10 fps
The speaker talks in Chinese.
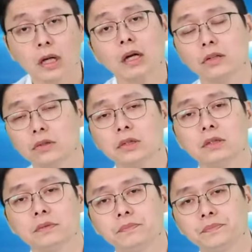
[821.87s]
当然有可
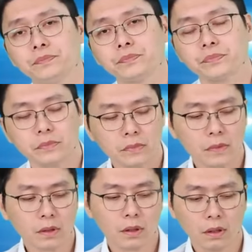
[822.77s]

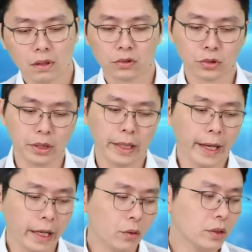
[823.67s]
能。所以
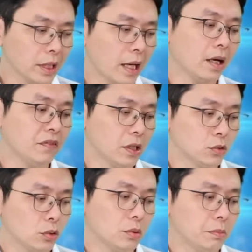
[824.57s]
AI 会带来非常
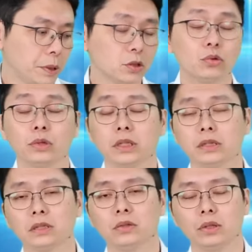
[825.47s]
多倍数获利的
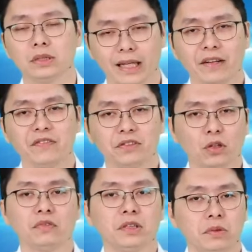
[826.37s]
机会，财富
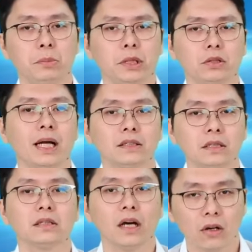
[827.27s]
重新分配就看
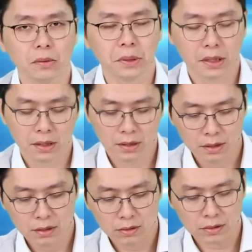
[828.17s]
这一道了嘛。
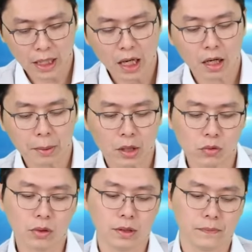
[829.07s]
大家好好把
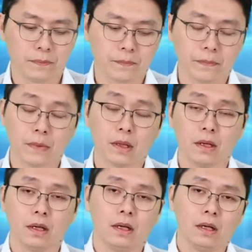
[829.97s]
握。
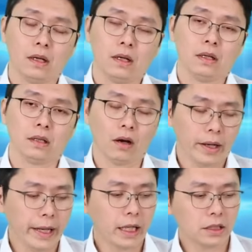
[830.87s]
然后
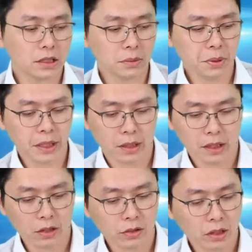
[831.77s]
AI 的晶片
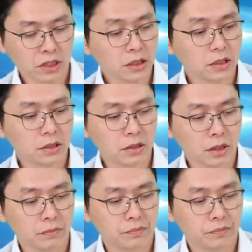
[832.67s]
要用到先进制程，